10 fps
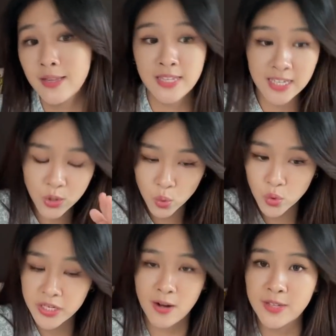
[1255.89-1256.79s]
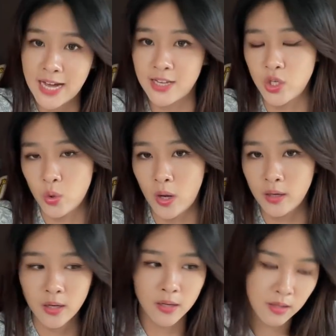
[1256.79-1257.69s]
基督教价值观
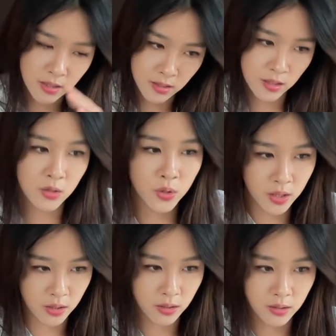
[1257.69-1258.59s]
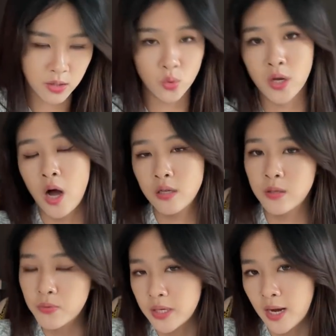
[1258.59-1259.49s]
和你直接就信基督教是
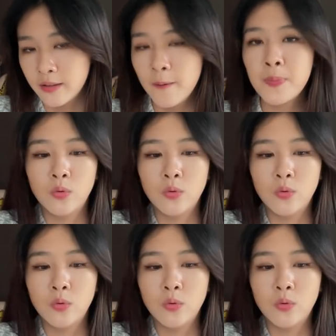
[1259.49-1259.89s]
不一样的。